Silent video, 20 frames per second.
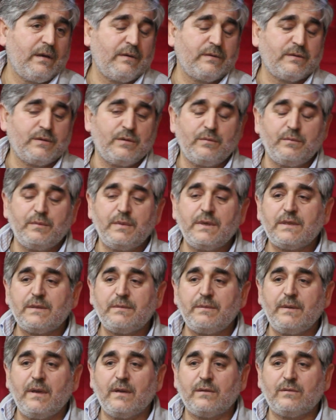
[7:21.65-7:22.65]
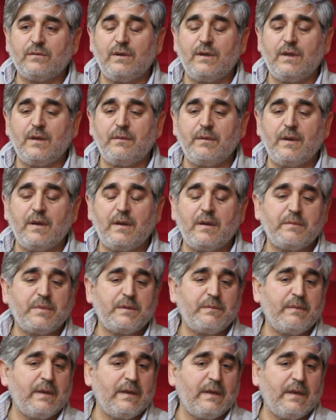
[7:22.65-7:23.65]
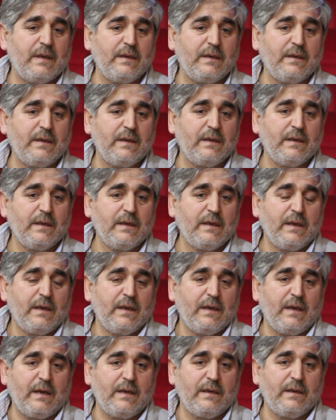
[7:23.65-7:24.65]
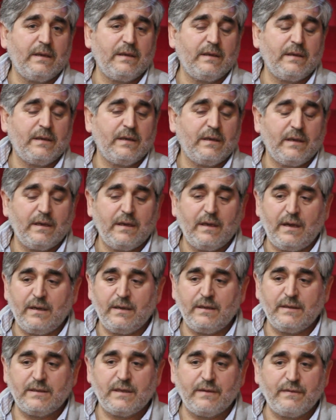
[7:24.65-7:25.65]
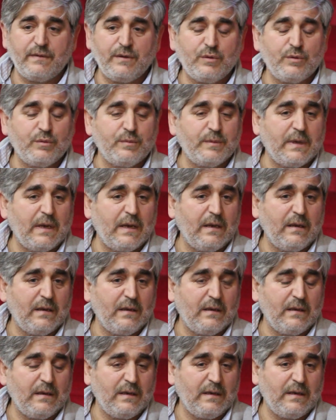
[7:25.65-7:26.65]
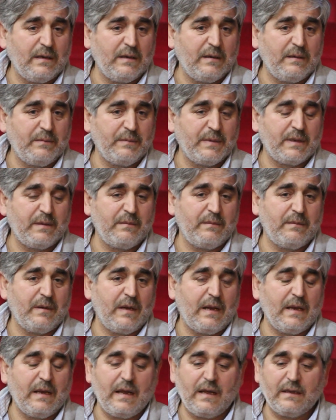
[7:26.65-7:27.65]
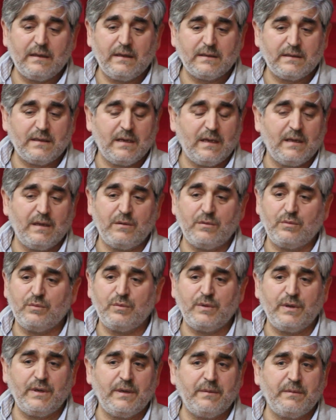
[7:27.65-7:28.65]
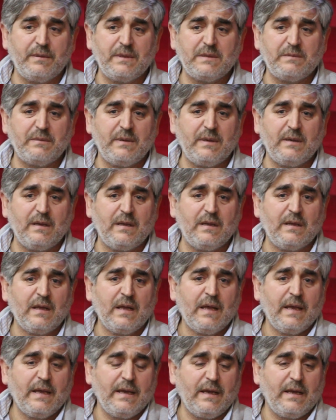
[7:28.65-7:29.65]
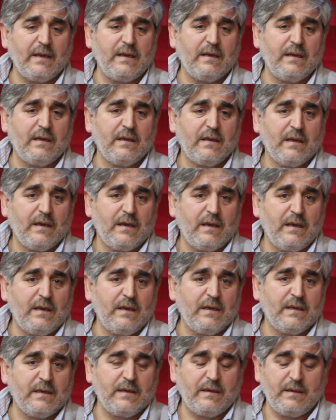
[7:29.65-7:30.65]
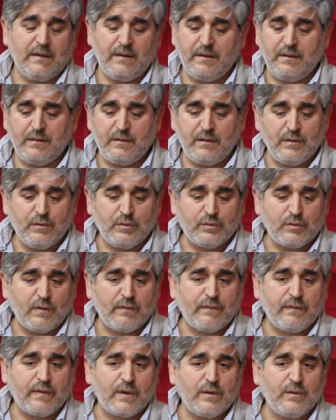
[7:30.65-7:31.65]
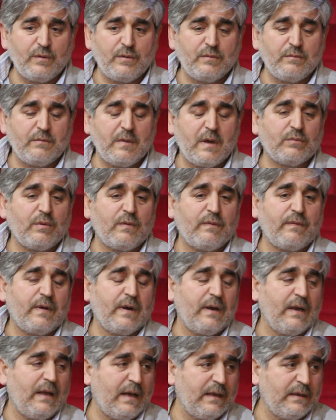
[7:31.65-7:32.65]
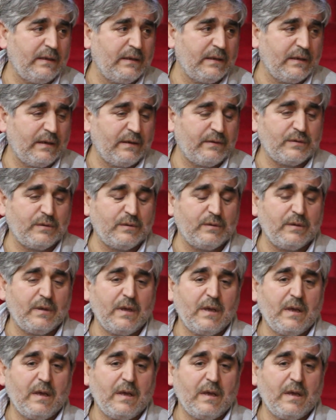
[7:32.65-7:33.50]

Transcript: شلون بالنسبه لطلابي انا بتمنى اني يعني يعني يستفيدوا من هال مثل هالحدث هذا ونحن بالنسبه لنا يعني اللي يعني اللي توفر لهم ما توفر لحد عارف شلون